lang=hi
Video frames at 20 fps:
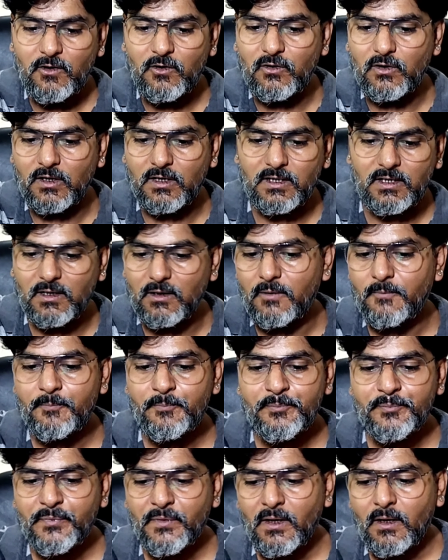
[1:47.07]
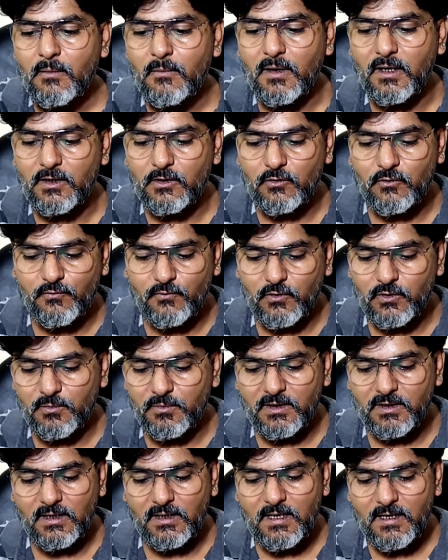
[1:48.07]
और एक ये माइक्रोफोन
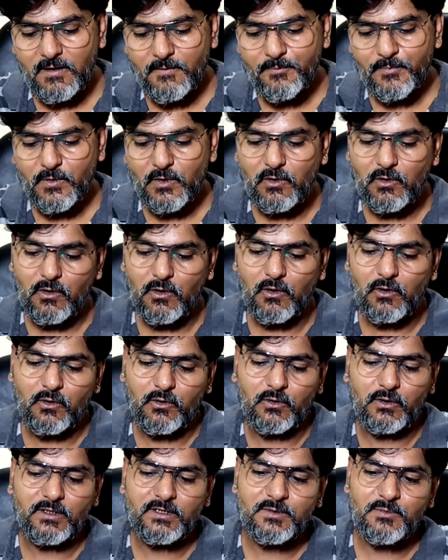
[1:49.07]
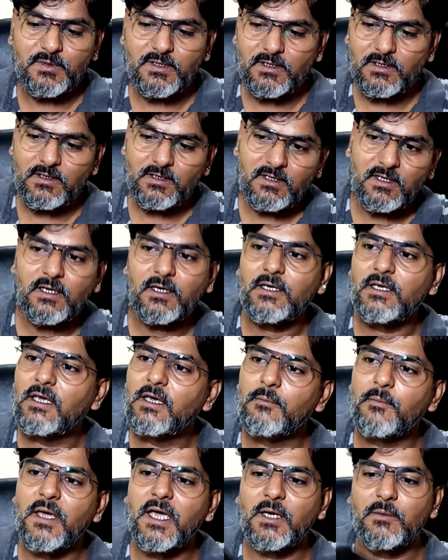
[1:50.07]
भी दिया है और इसमें एक
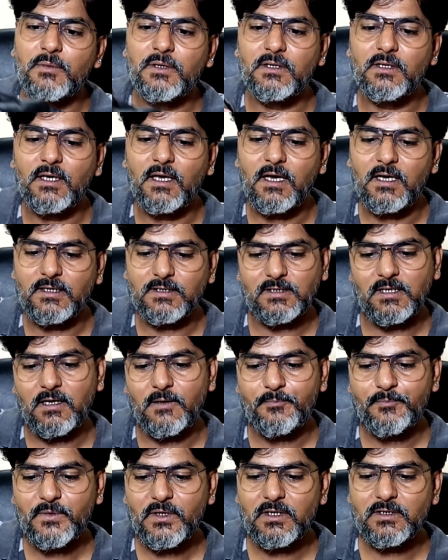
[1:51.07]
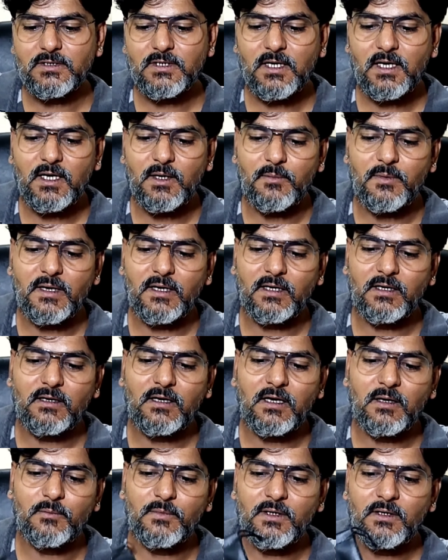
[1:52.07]
ये बैग भी दिया है इसका अच्छा है बैग
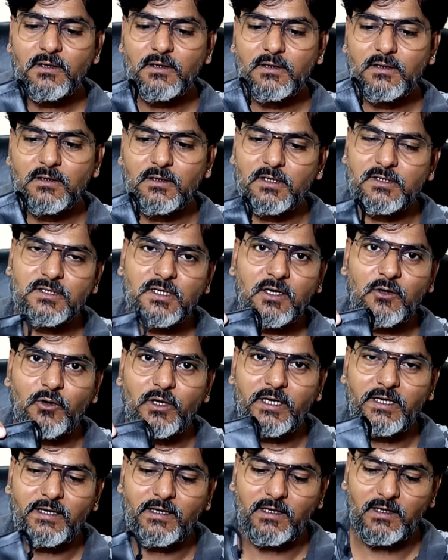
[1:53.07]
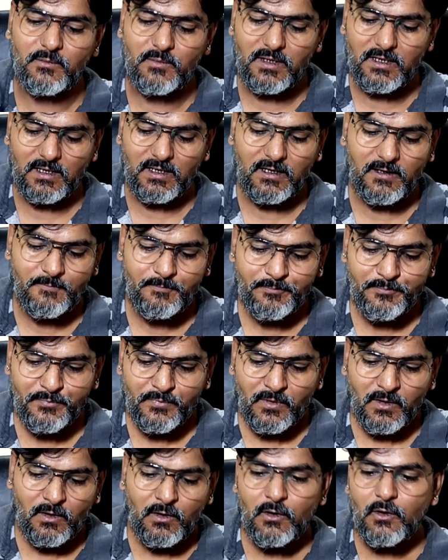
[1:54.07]
का भी अच्छा क्वालिटी है बैग
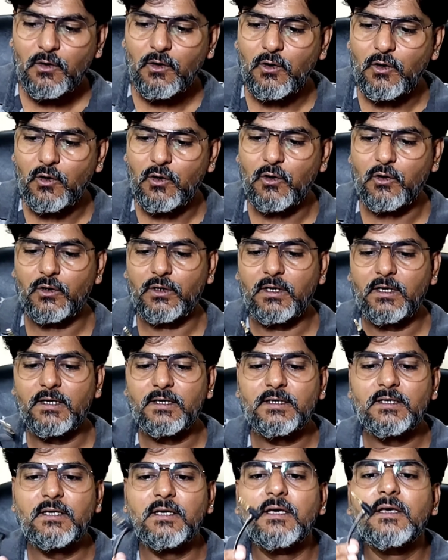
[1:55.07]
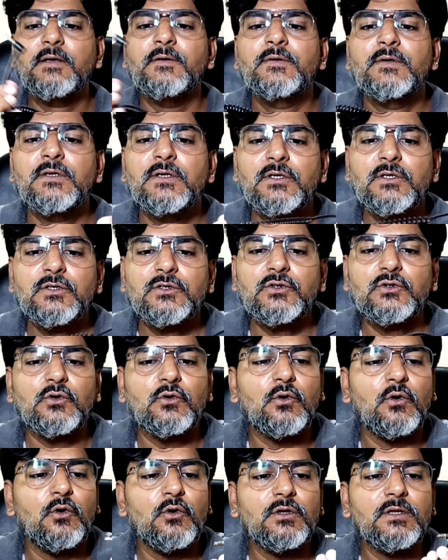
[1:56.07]
का और एक ये जो
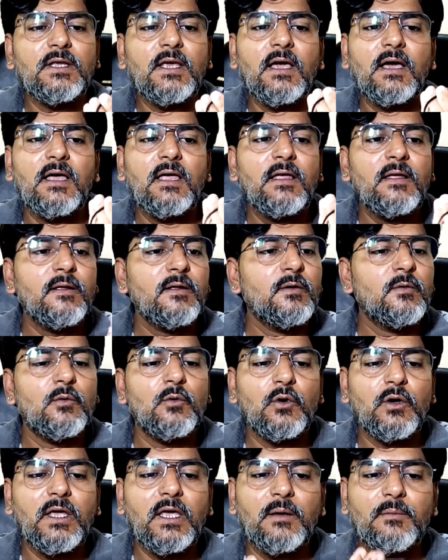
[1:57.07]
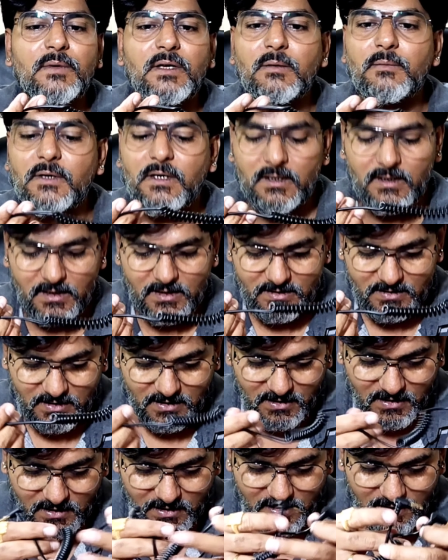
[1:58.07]
कोड दिया है वो कैमरे में कनेक्ट
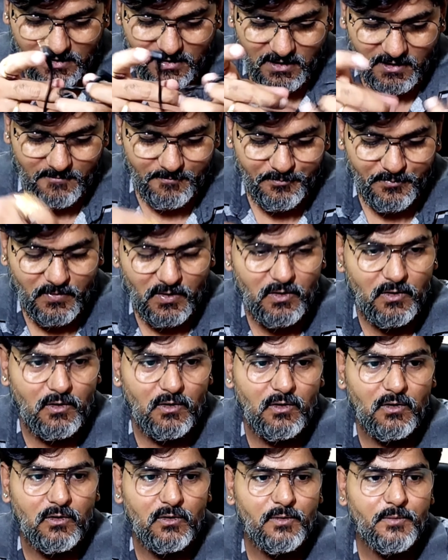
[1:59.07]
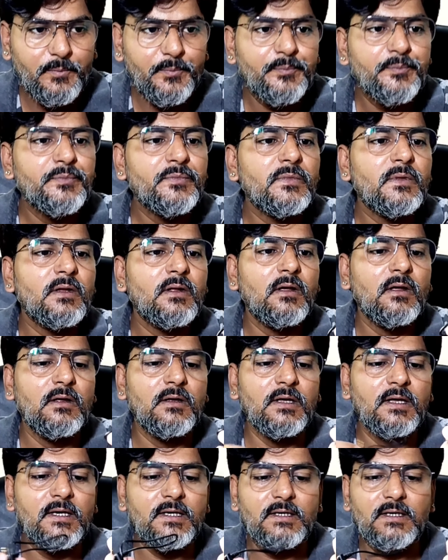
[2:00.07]
करने के लिए और
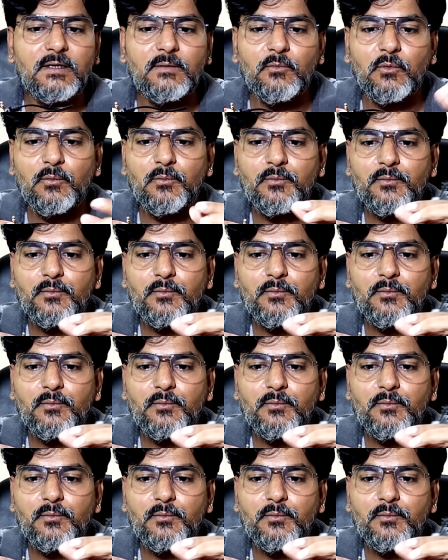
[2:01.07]
एक ये